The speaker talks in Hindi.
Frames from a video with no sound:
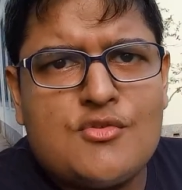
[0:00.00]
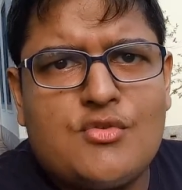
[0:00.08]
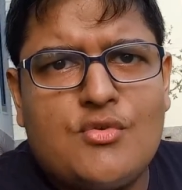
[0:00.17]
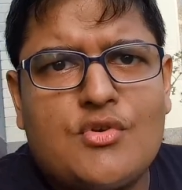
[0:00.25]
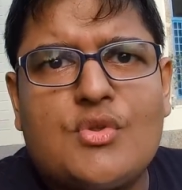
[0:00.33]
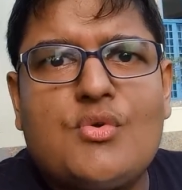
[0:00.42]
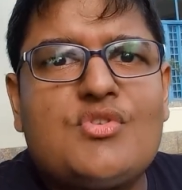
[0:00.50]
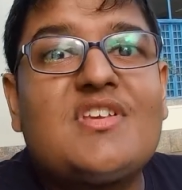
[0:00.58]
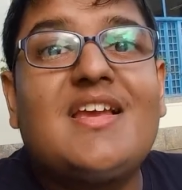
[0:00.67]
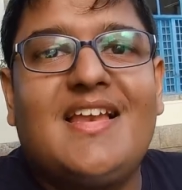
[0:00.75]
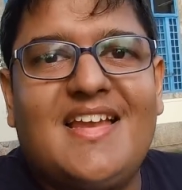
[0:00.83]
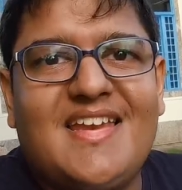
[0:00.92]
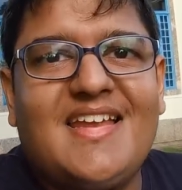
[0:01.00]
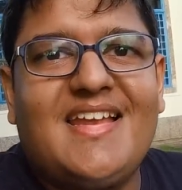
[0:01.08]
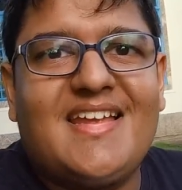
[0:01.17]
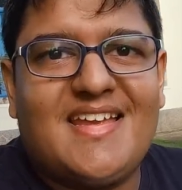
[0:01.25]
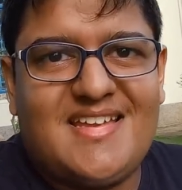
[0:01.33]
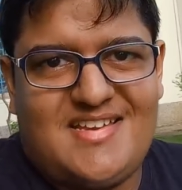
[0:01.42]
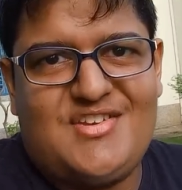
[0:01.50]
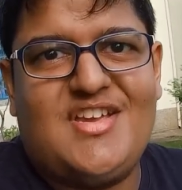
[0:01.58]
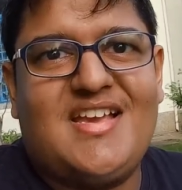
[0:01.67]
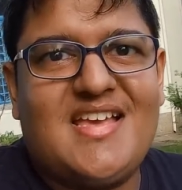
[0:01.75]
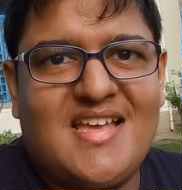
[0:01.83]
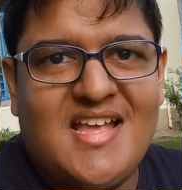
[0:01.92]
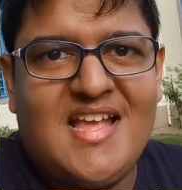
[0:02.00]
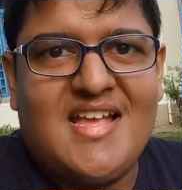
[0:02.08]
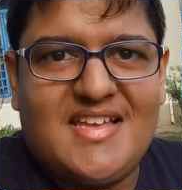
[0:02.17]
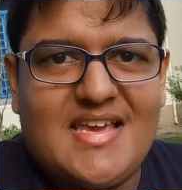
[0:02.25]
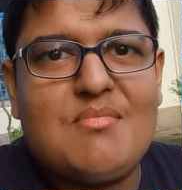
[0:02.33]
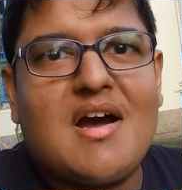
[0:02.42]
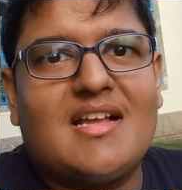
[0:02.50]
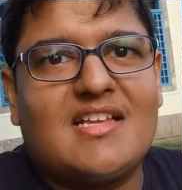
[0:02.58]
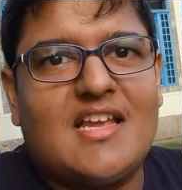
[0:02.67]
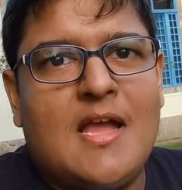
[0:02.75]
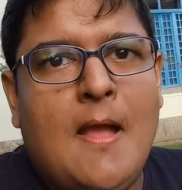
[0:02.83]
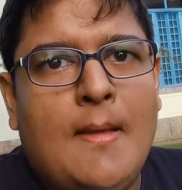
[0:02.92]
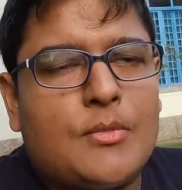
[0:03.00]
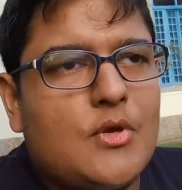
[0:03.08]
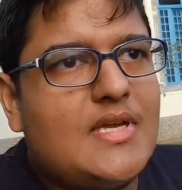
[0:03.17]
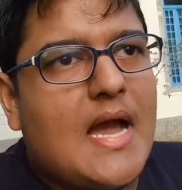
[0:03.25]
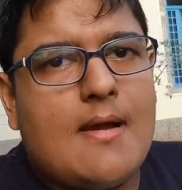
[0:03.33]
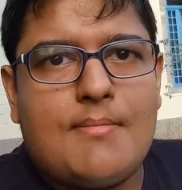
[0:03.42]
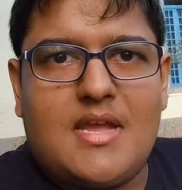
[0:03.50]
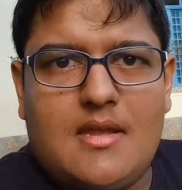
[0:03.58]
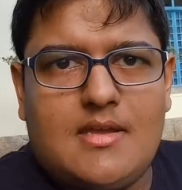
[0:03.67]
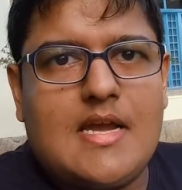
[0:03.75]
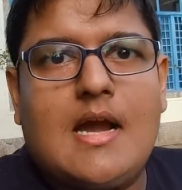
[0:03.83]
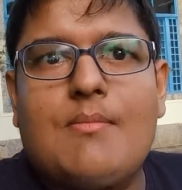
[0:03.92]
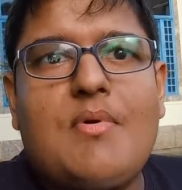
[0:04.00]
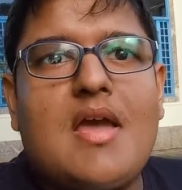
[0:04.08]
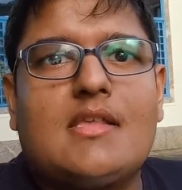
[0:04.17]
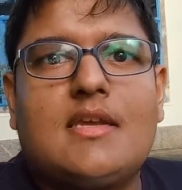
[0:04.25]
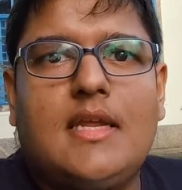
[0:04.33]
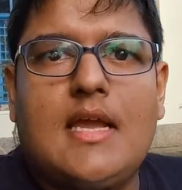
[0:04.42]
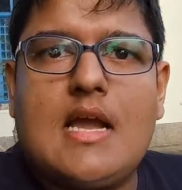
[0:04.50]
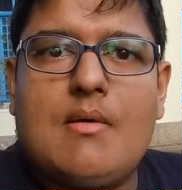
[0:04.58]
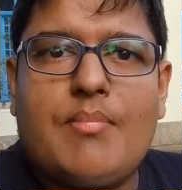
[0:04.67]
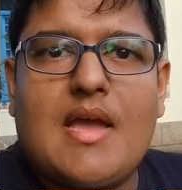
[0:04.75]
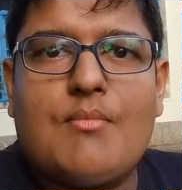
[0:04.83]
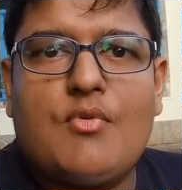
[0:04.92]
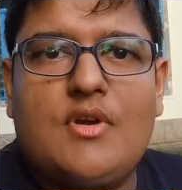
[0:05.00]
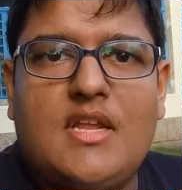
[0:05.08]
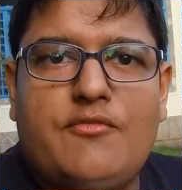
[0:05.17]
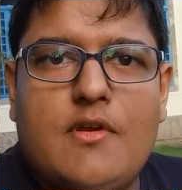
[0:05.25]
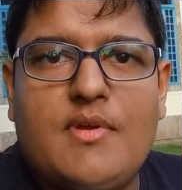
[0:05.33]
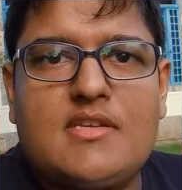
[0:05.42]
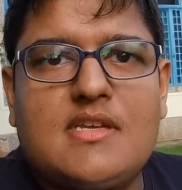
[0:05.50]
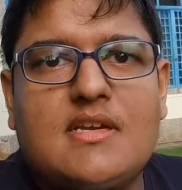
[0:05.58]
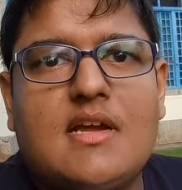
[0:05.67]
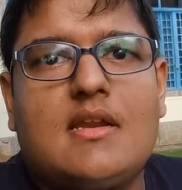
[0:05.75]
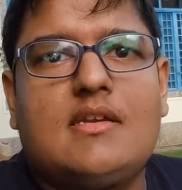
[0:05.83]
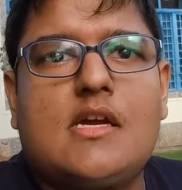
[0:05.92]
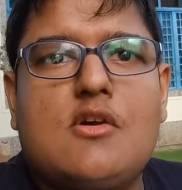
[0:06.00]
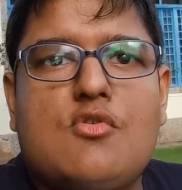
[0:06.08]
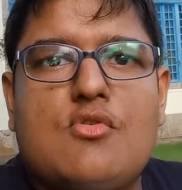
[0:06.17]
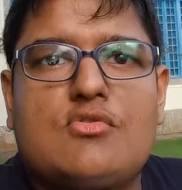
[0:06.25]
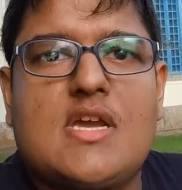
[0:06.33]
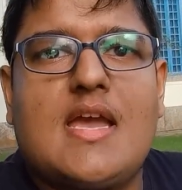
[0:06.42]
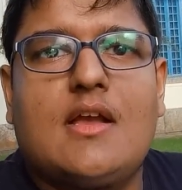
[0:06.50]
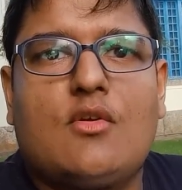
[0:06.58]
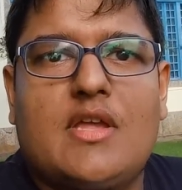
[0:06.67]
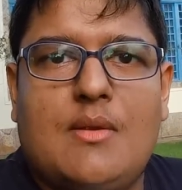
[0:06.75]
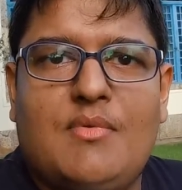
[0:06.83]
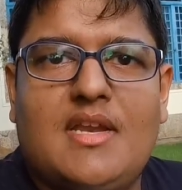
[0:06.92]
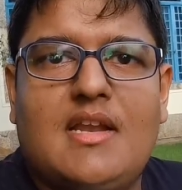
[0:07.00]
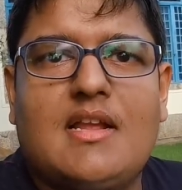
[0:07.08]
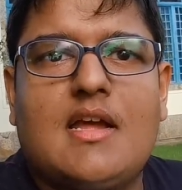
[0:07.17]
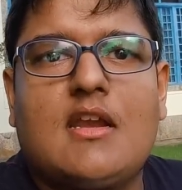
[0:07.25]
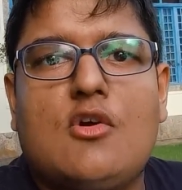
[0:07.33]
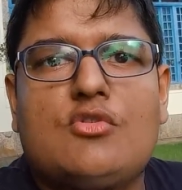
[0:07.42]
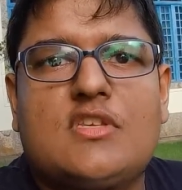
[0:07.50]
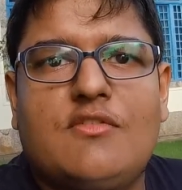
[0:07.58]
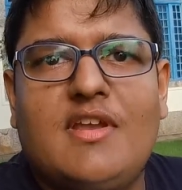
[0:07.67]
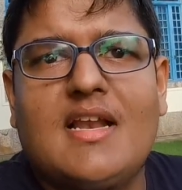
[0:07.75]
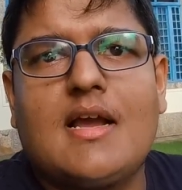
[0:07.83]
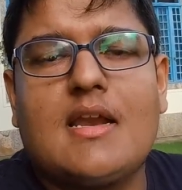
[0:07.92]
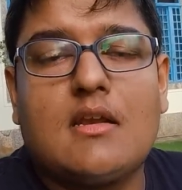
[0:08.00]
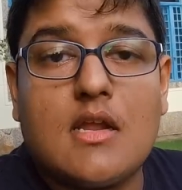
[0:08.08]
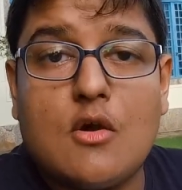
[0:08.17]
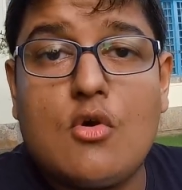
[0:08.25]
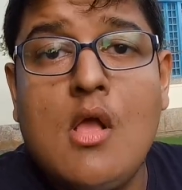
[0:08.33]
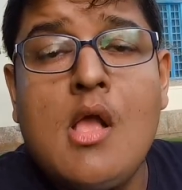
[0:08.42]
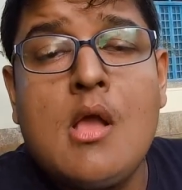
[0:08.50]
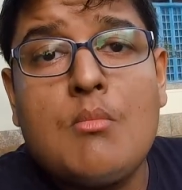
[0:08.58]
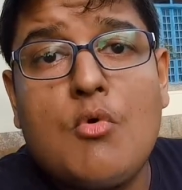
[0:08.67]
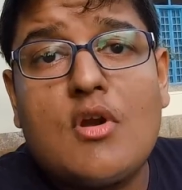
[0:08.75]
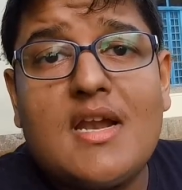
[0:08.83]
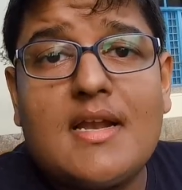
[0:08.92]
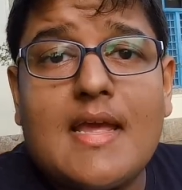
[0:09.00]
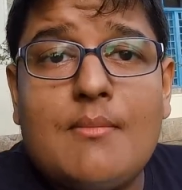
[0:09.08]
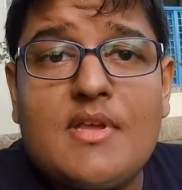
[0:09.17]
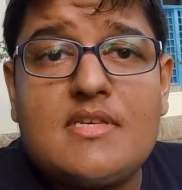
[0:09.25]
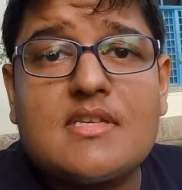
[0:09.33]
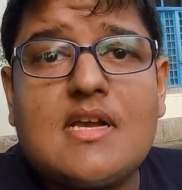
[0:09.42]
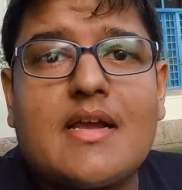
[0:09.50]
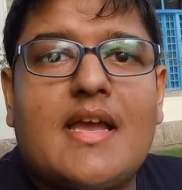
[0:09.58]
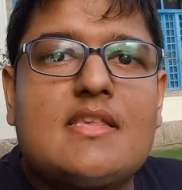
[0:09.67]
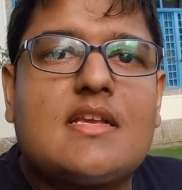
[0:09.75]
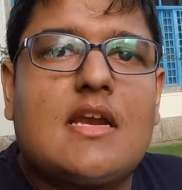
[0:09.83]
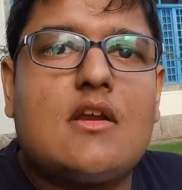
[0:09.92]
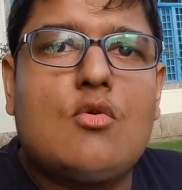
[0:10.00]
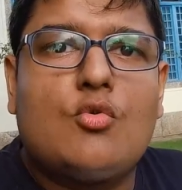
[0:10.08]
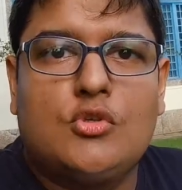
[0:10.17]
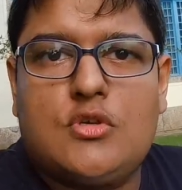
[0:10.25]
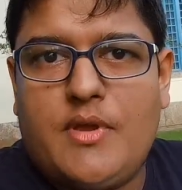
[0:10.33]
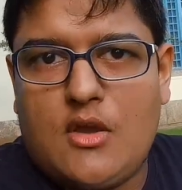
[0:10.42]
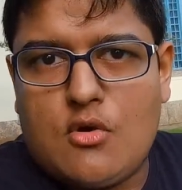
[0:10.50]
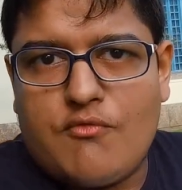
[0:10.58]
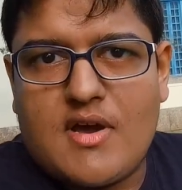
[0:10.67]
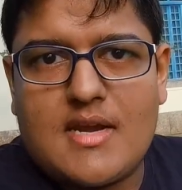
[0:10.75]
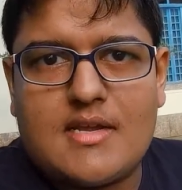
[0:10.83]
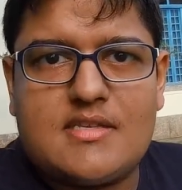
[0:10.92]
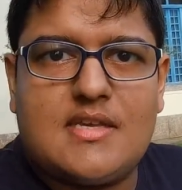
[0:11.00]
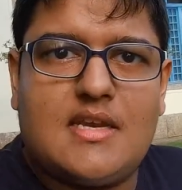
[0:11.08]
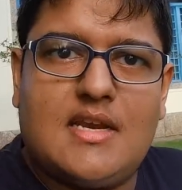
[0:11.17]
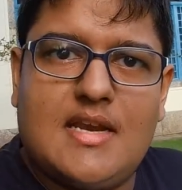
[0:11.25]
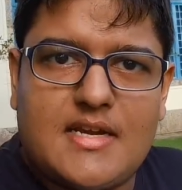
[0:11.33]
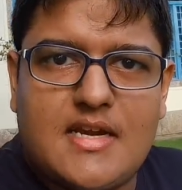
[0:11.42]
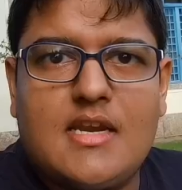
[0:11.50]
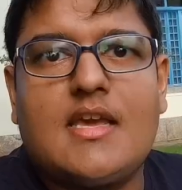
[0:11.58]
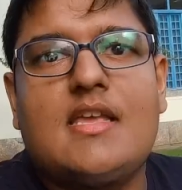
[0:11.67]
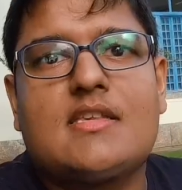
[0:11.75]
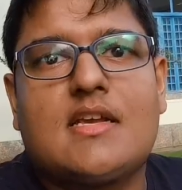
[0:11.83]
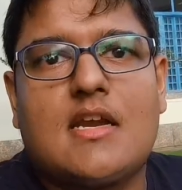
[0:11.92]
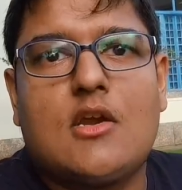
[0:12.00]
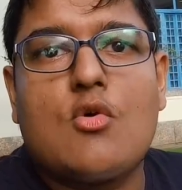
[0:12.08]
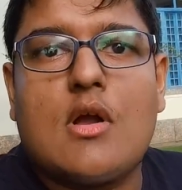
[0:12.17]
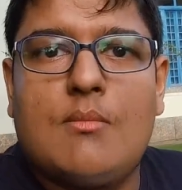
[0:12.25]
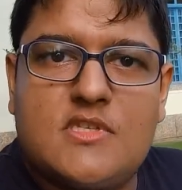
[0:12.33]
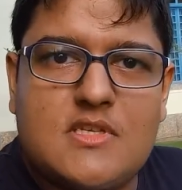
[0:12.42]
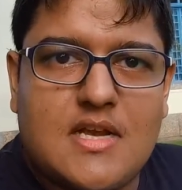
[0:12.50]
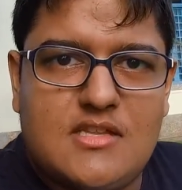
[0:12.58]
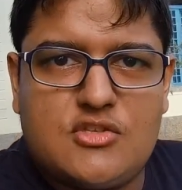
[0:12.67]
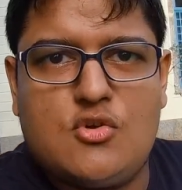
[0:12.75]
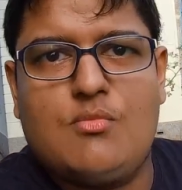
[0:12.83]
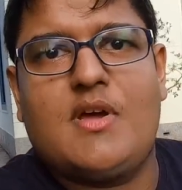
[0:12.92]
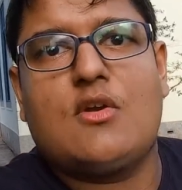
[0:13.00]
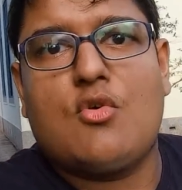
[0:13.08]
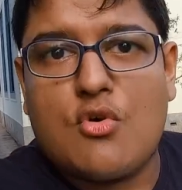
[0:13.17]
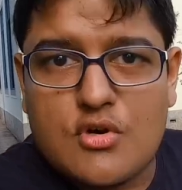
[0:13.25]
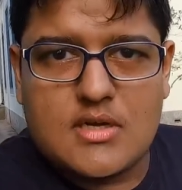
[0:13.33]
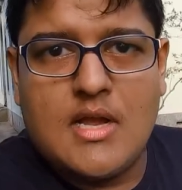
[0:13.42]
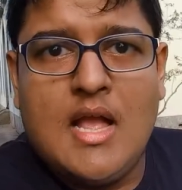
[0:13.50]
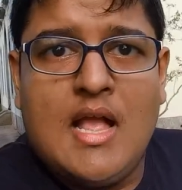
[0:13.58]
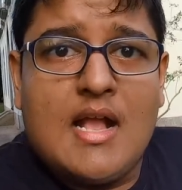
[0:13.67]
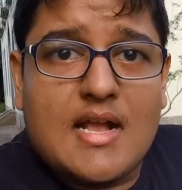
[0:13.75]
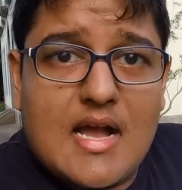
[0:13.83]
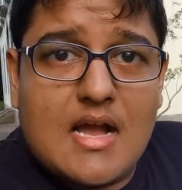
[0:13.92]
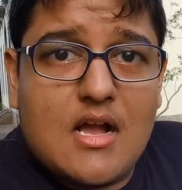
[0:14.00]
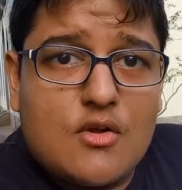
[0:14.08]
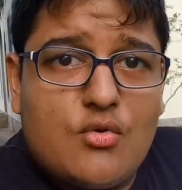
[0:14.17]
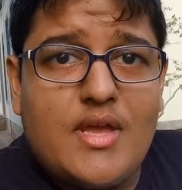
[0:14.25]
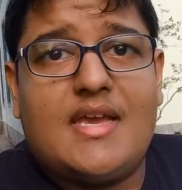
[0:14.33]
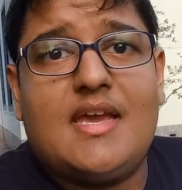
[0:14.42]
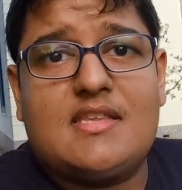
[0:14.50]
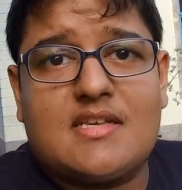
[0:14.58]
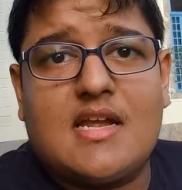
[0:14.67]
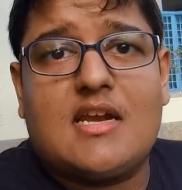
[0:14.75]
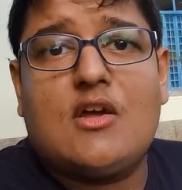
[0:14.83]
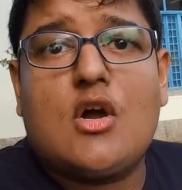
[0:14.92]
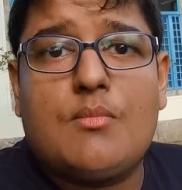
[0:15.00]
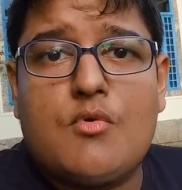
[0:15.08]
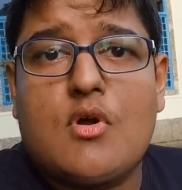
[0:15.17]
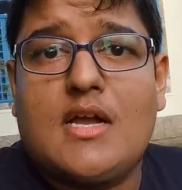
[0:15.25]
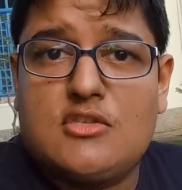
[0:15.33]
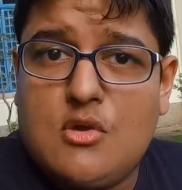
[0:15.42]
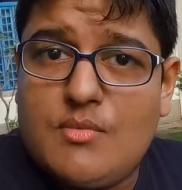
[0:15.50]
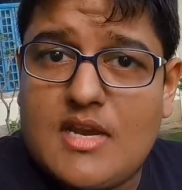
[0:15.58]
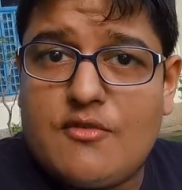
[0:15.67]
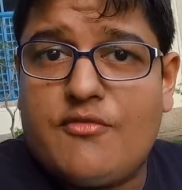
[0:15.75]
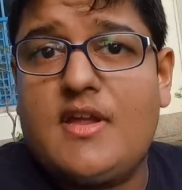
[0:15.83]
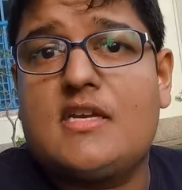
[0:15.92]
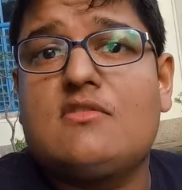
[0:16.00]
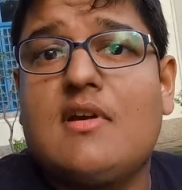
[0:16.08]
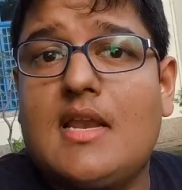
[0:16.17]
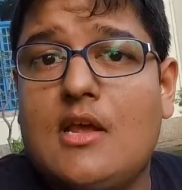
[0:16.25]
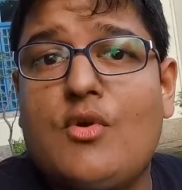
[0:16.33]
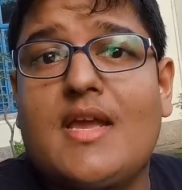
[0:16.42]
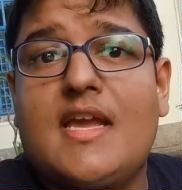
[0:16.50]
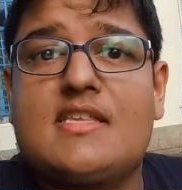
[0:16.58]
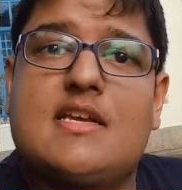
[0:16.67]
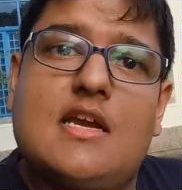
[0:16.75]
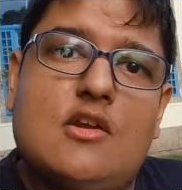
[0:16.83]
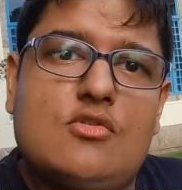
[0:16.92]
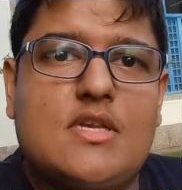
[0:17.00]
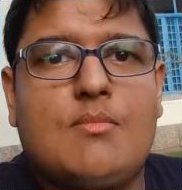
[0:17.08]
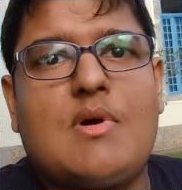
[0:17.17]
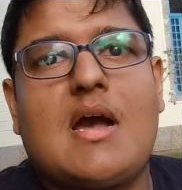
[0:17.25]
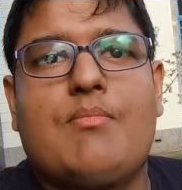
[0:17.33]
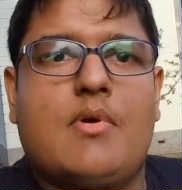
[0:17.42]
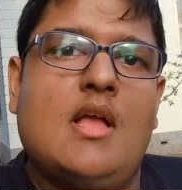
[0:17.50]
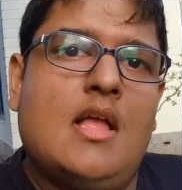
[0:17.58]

सूट तो उसके लिए नहीं है ठीक है ये बात है तो यहाँ पे यहाँ पे ऐसा नहीं यहाँ पे आपको डिफेमेशन करना हो चाहे क्रिमिनल करना हो सिविल करना हो मोरल डैमेजेस का केस करना हो कुछ भी हो वर्क से रिलेटेड केस करना हो कम कंज्यूमर कोर्ट का कोई केस करना हो आपको कंज्यूमर अफेयर्स वाला कोई केस करना हो सब आप